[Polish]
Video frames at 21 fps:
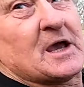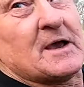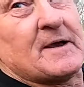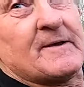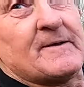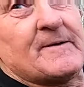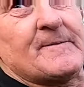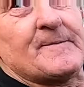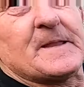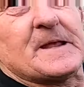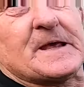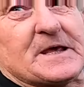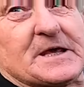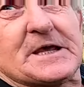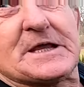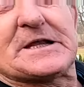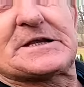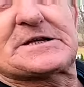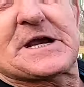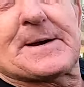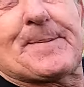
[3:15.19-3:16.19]
Oczywiście, a są...
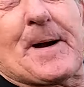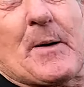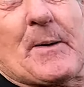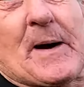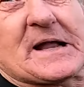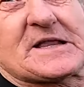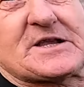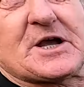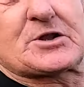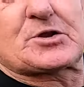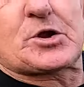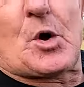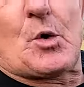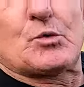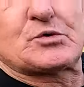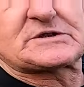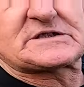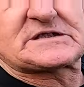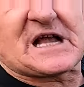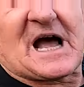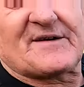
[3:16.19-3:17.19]
I trzeba ładnie to
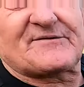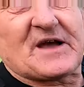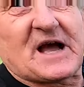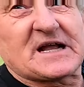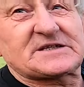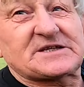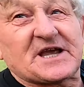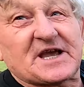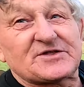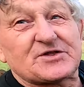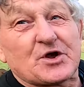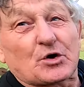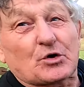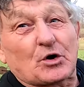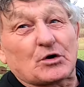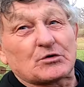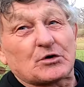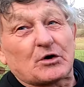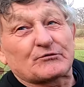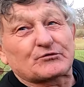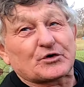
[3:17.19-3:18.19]
ustawiać jedno
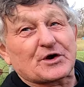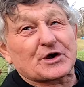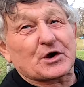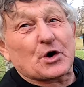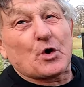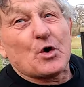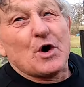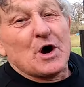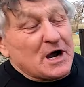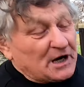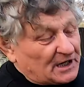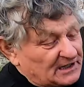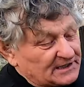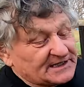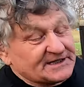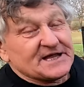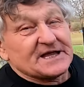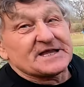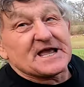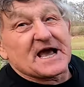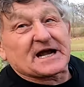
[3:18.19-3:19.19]
koło drugiego,
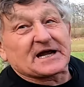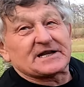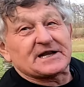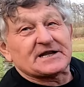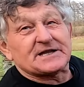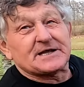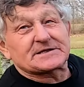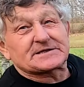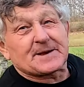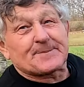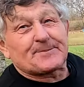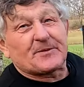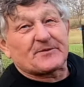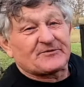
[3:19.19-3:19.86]
kliny, nie kliny sobie